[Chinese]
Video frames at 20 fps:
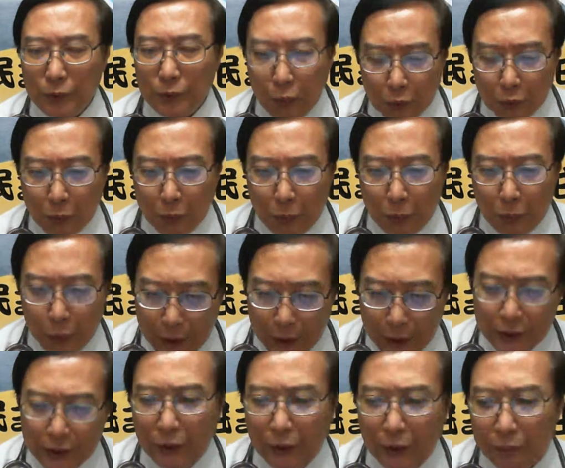创作无计
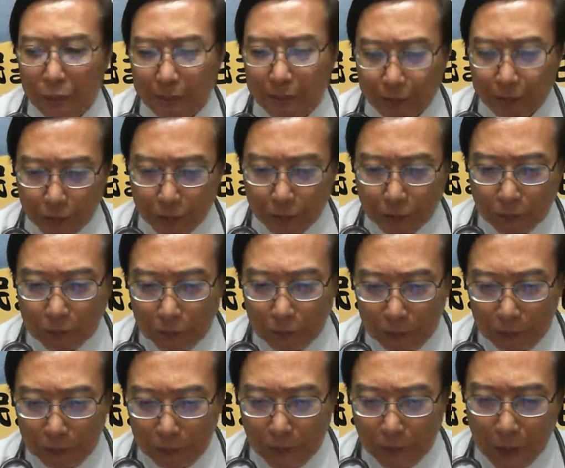少，
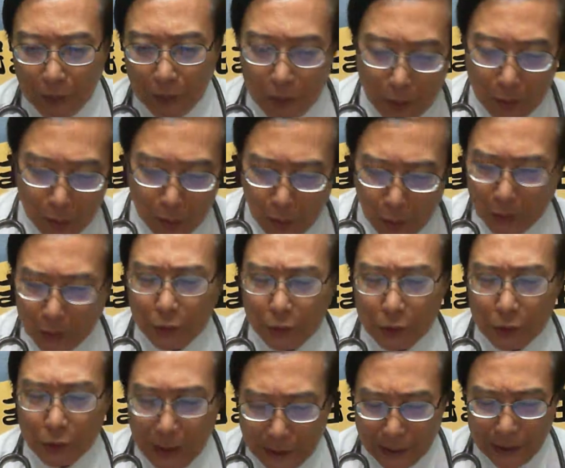我都
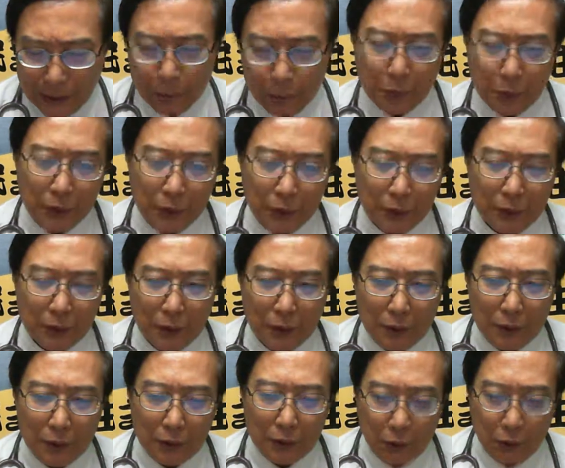差地皮，
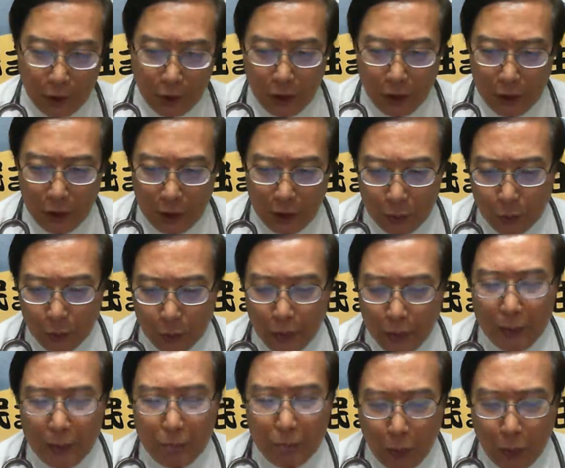所以伊有迄
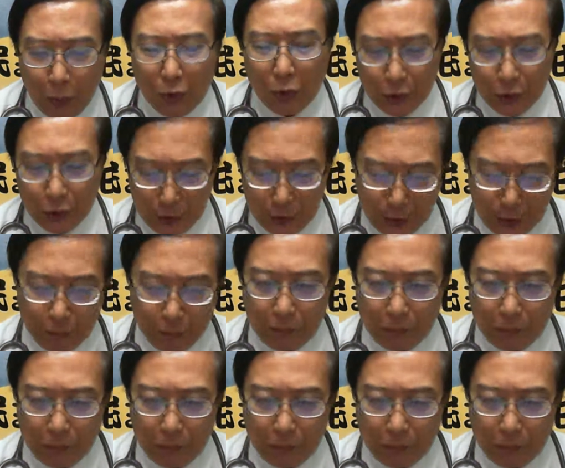个报复心。